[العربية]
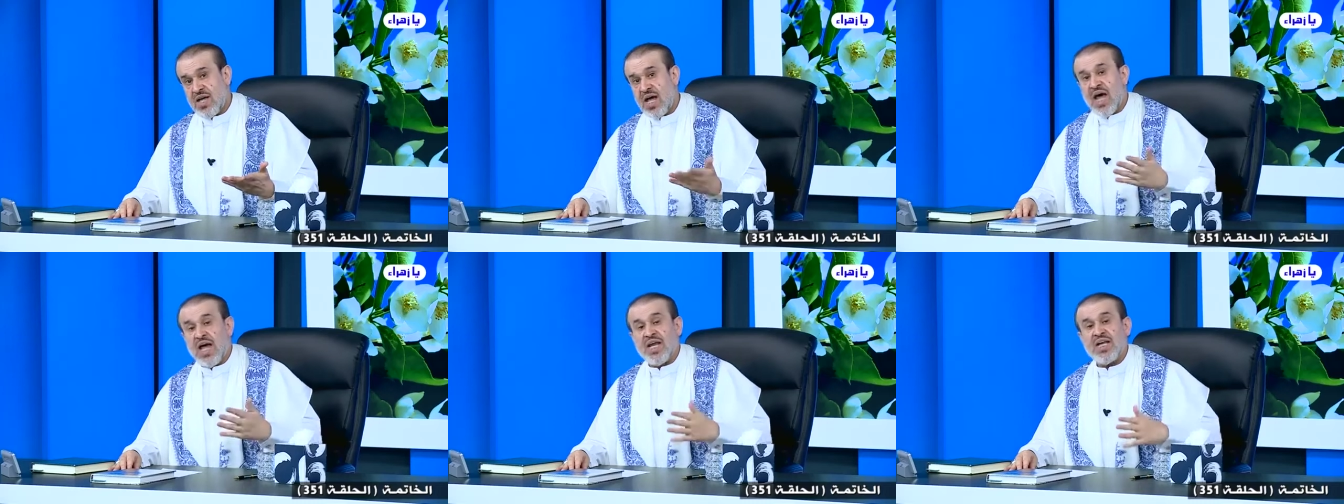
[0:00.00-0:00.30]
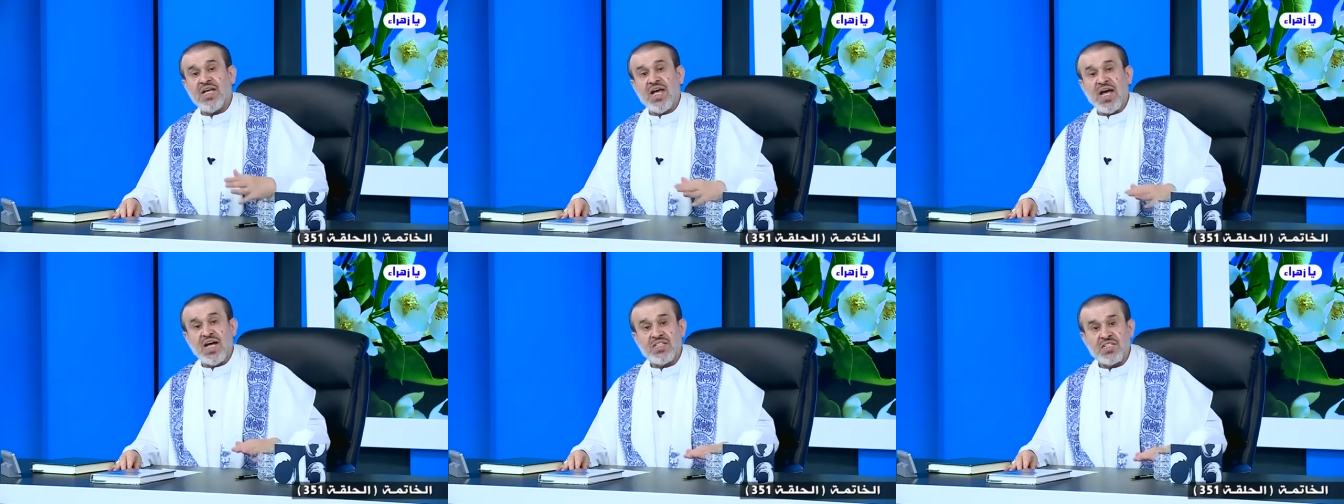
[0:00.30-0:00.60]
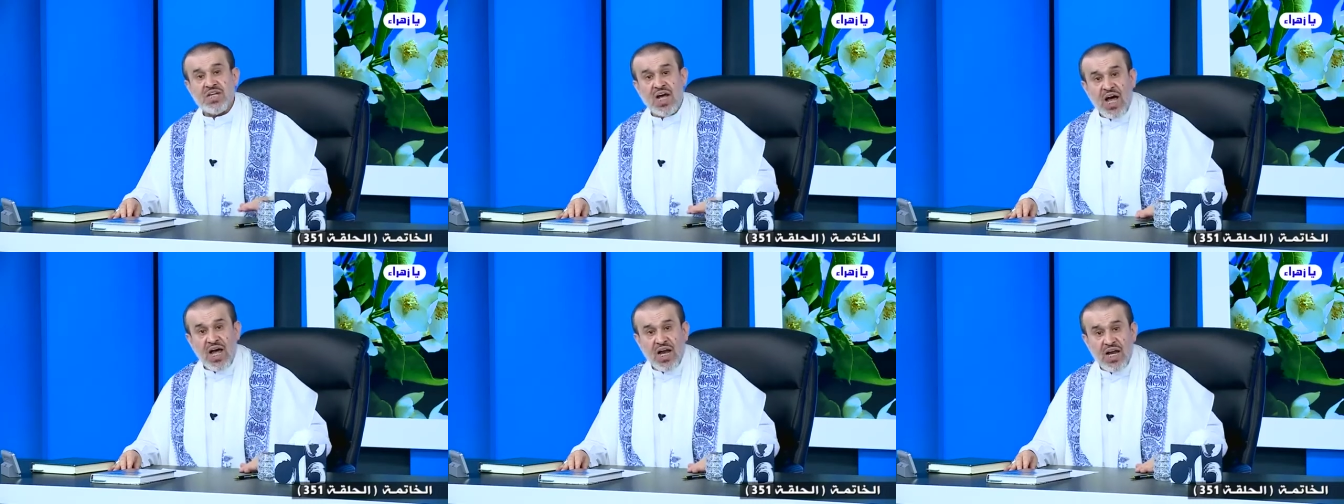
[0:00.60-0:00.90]
أن
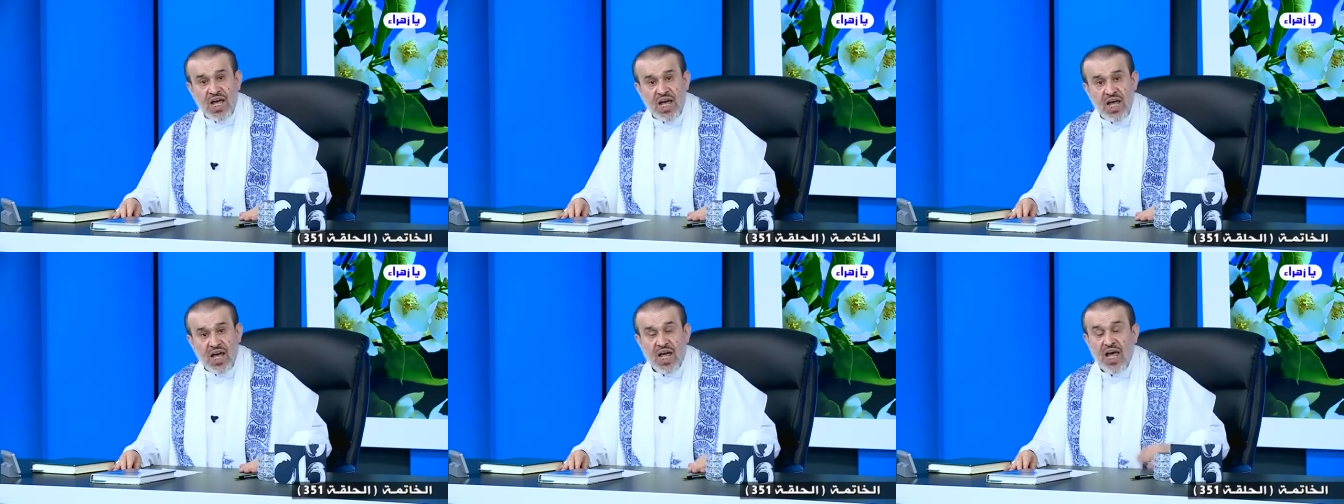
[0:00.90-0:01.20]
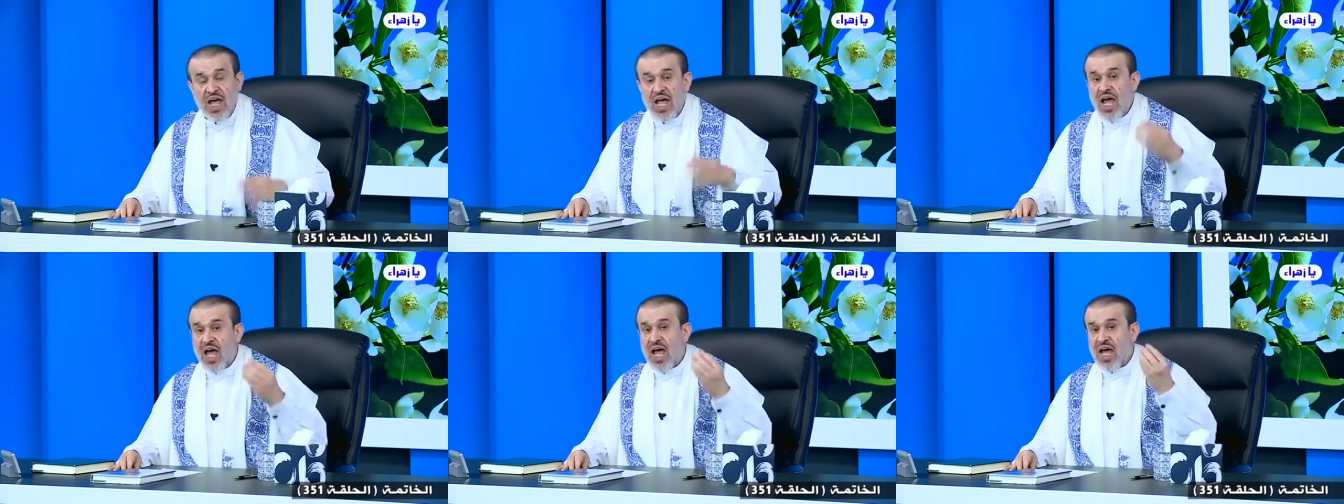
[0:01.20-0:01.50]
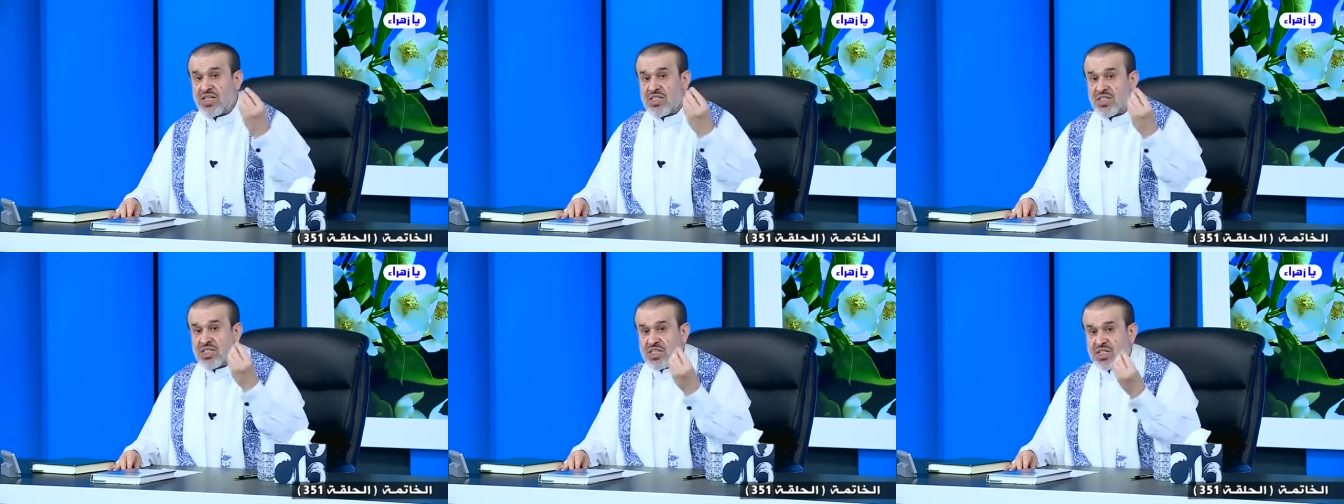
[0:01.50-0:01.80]
يجعل
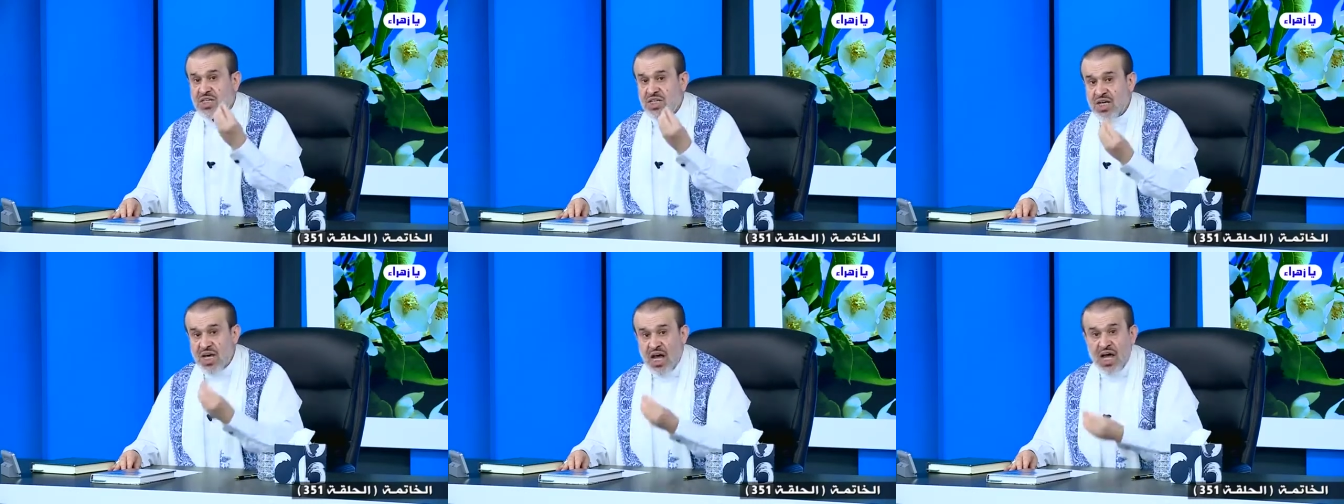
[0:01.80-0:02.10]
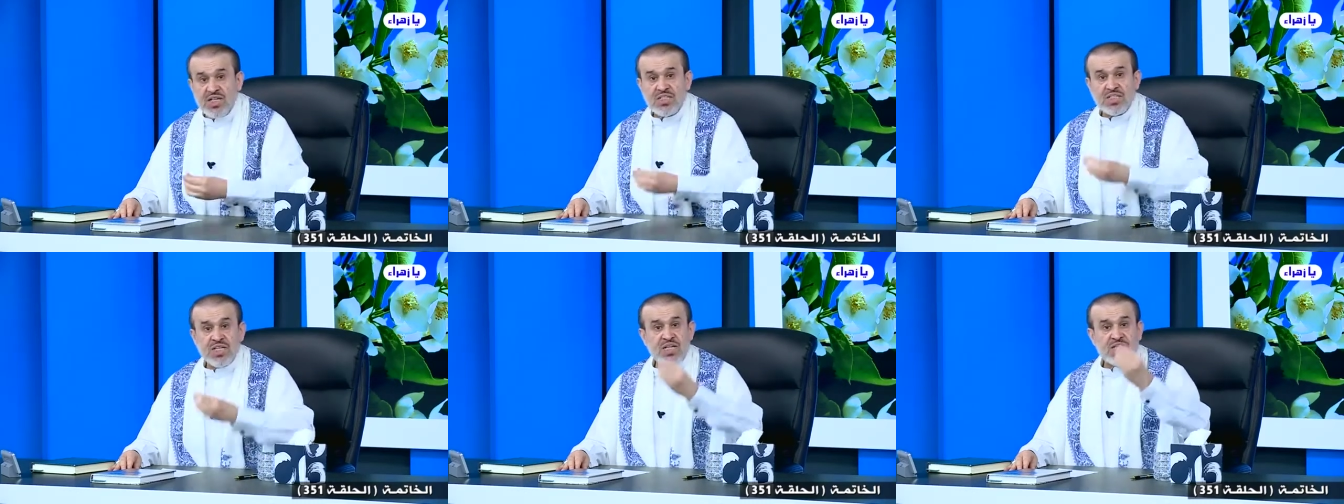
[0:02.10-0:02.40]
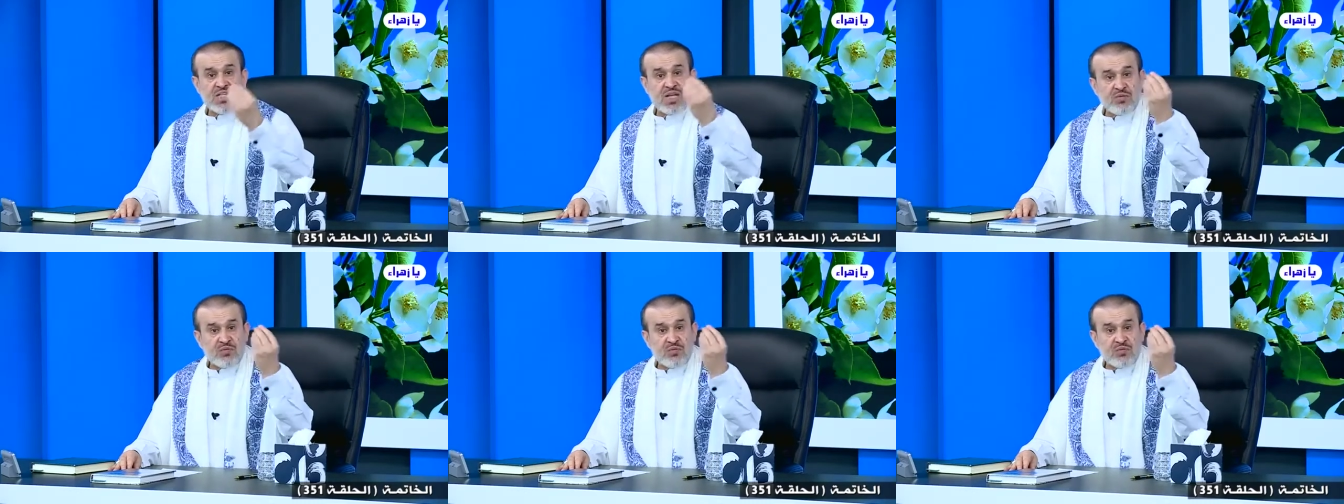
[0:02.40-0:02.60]
السياسة